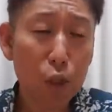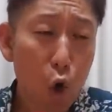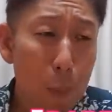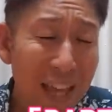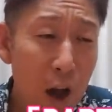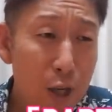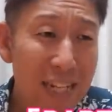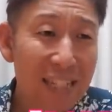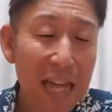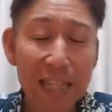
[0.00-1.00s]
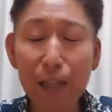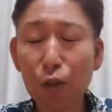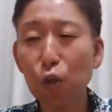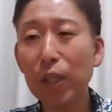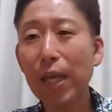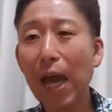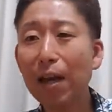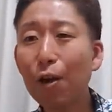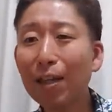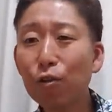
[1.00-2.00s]
ここまで本気に立てといて迫
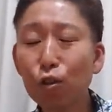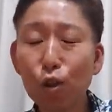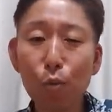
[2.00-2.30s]
力がする